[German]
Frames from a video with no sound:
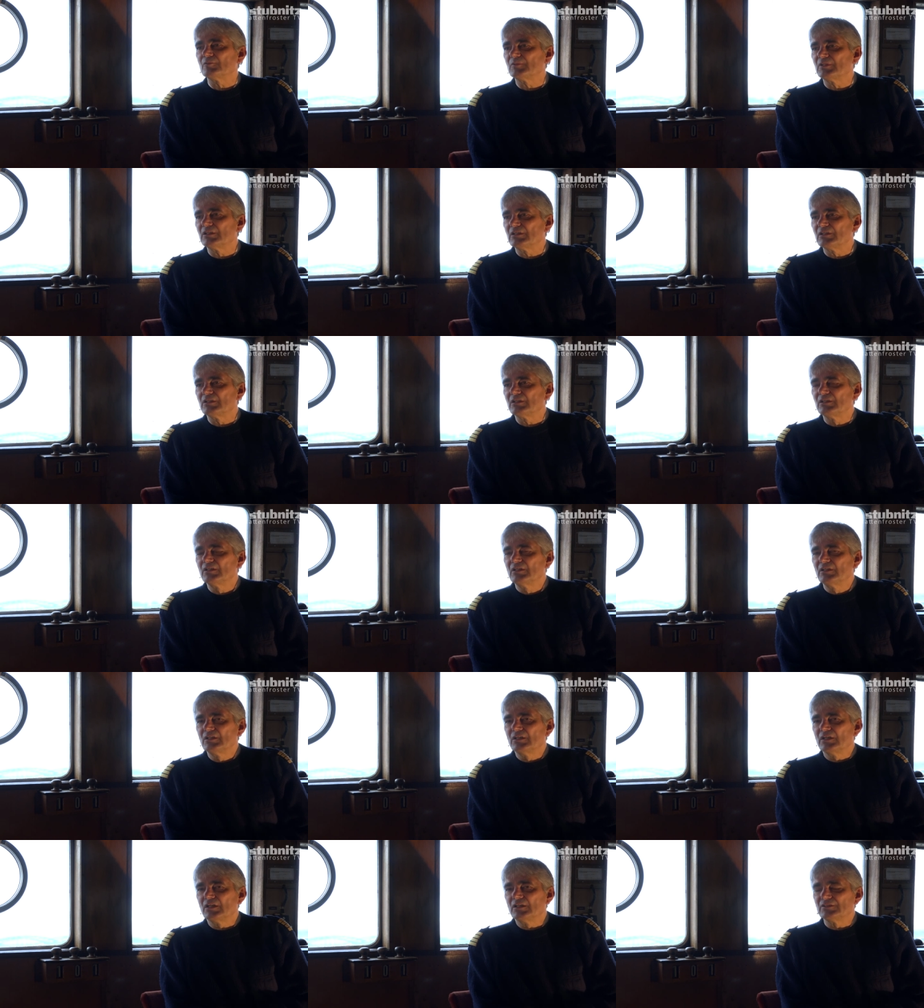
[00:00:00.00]
mal
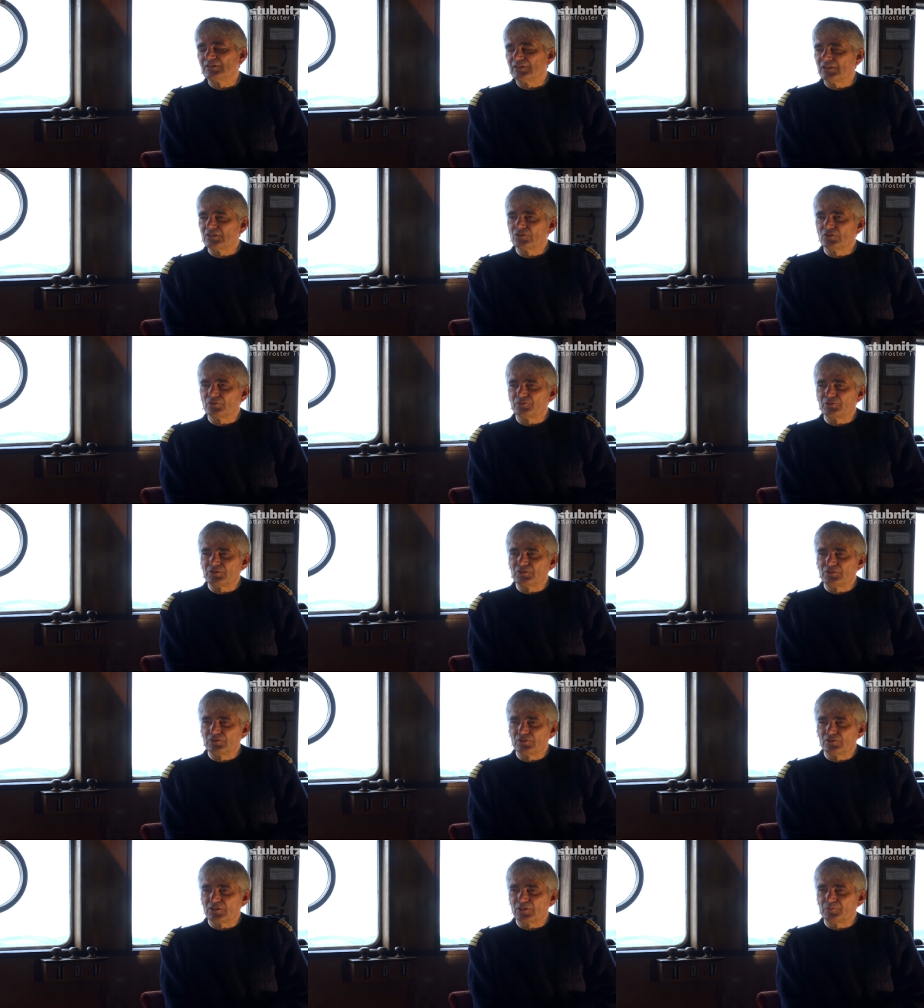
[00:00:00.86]
als
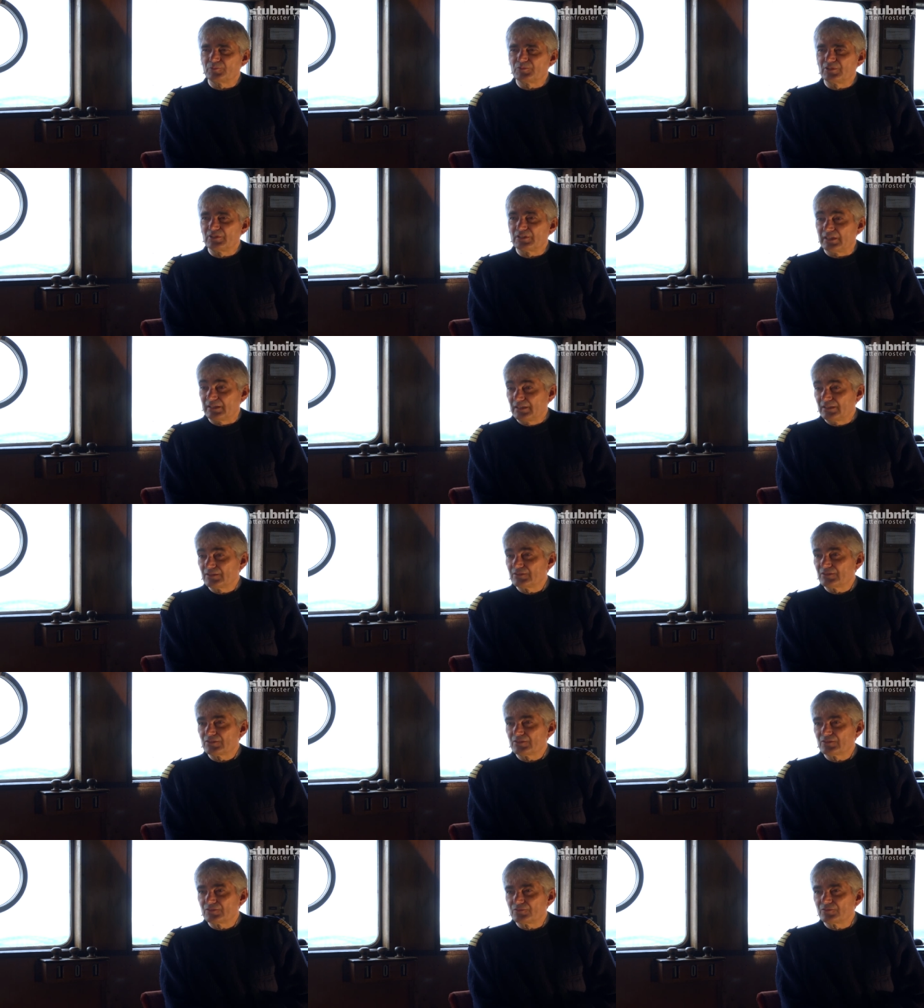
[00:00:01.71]
Erstoffizier, Kapitän
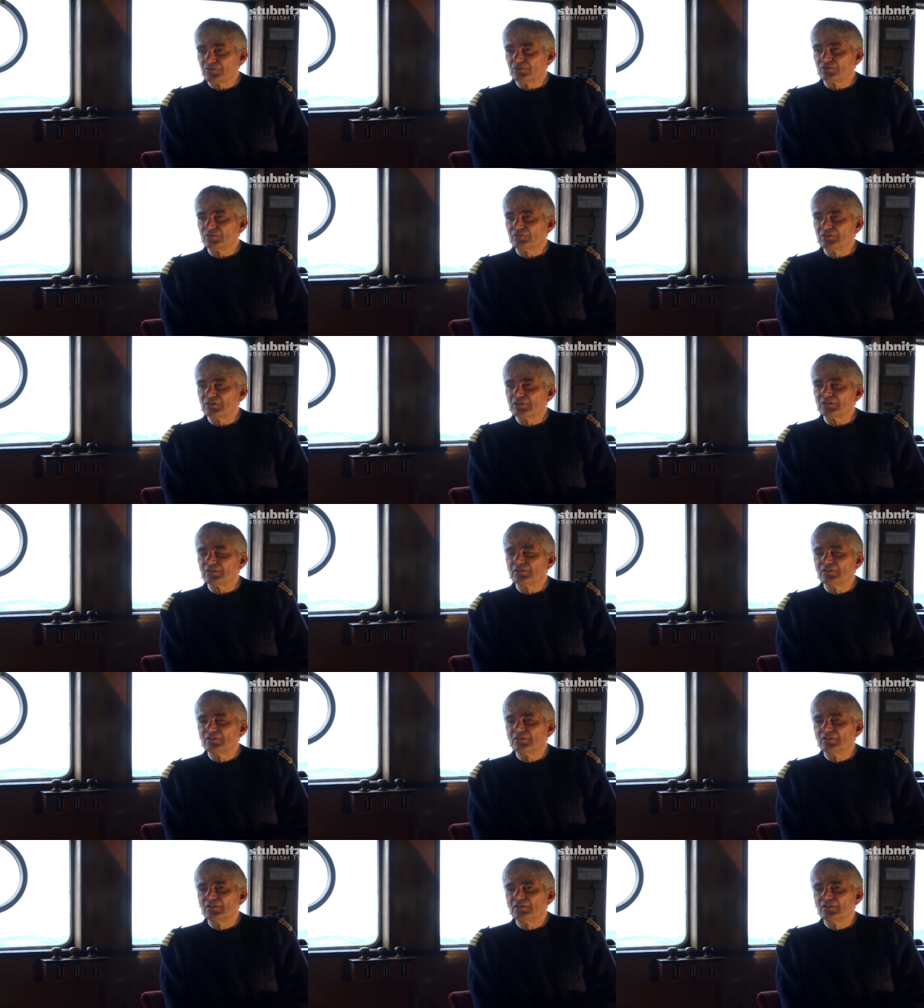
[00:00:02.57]
eingesetzt zu werden.